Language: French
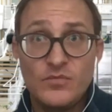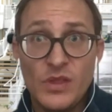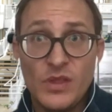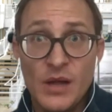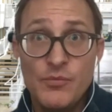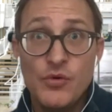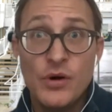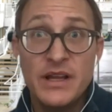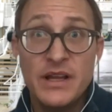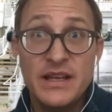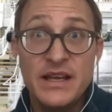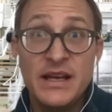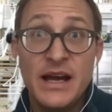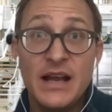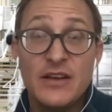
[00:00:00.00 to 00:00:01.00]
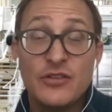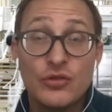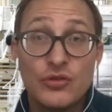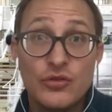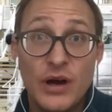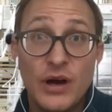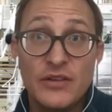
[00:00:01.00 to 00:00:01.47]
pour aider à la
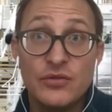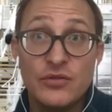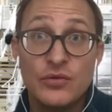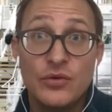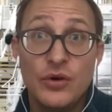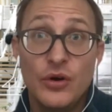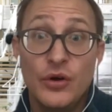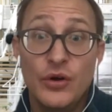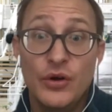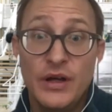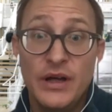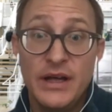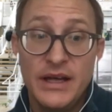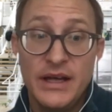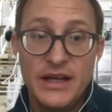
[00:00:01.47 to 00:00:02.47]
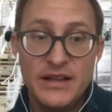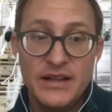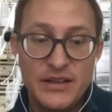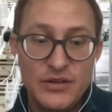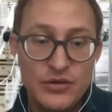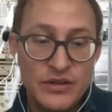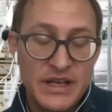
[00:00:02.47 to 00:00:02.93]
structuration euh,
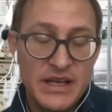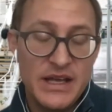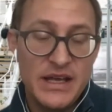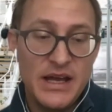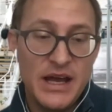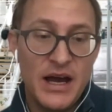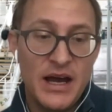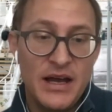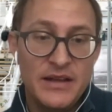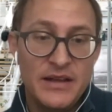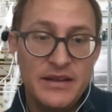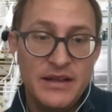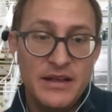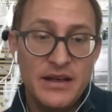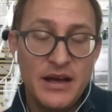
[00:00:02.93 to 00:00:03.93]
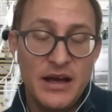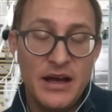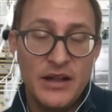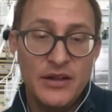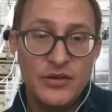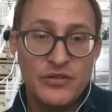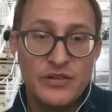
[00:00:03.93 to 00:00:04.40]
des données, à aider
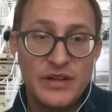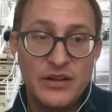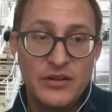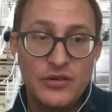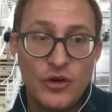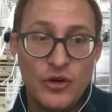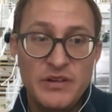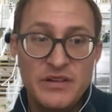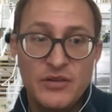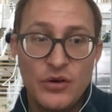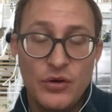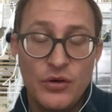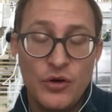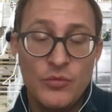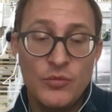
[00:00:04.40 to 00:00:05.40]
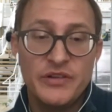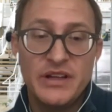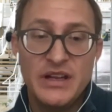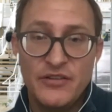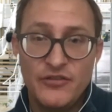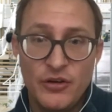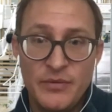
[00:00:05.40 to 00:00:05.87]
euh, dans cette remise de remontée
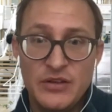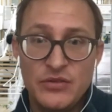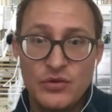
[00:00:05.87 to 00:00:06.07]
d'informations